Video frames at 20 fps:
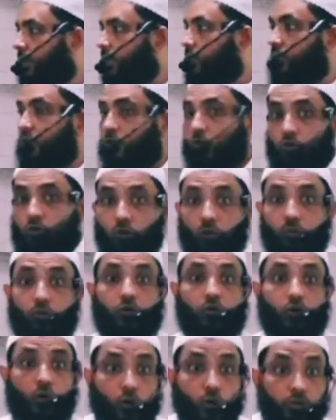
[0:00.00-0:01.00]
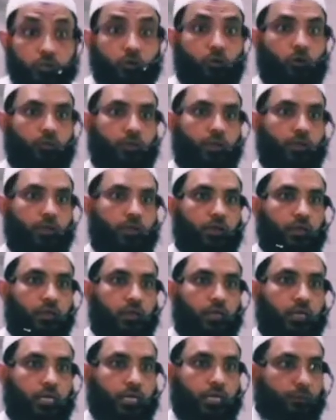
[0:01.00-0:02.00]
কিন্তু এটা কবুল হতে হবে
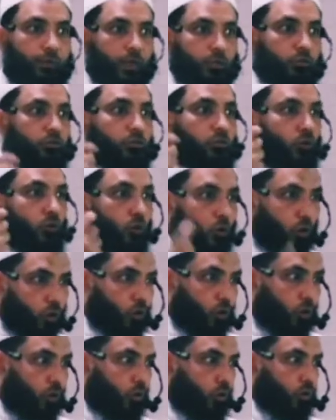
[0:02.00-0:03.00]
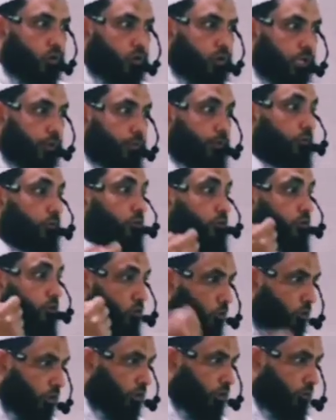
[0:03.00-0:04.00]
এবাদত করো এবাদত
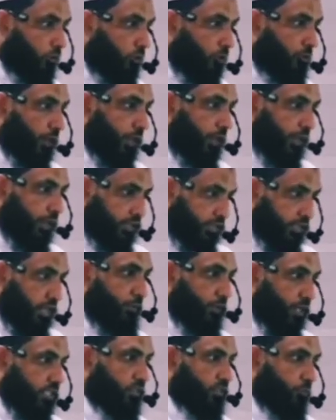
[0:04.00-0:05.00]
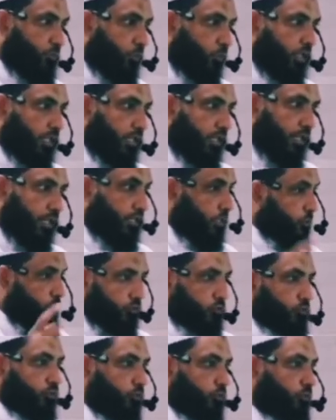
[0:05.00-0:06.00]
করতে হবে এই যে আমরা যে বলি এটা
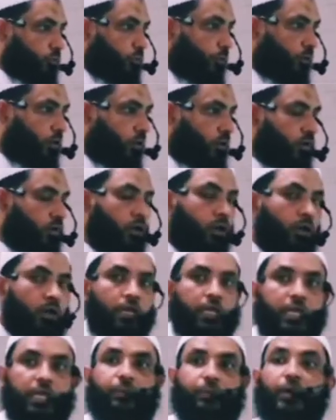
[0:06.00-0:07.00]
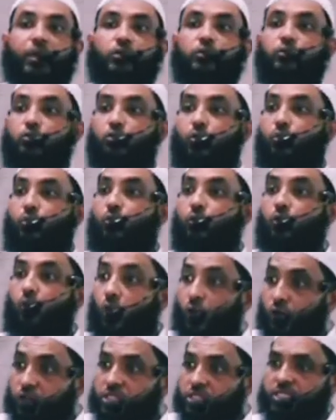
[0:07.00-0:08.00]
যত গুরুত্বপূর্ণ এবাদত কবুল
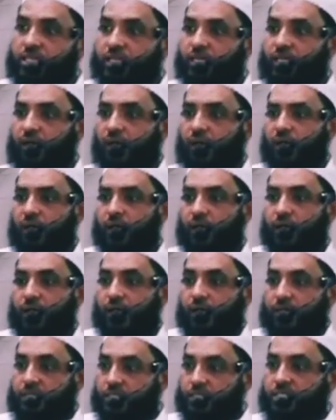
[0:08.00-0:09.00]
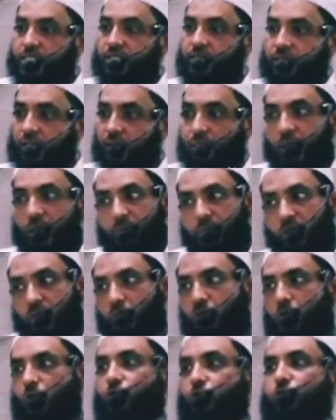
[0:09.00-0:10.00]
হচ্ছে কিনা এটা চিন্তা ভাবনা করা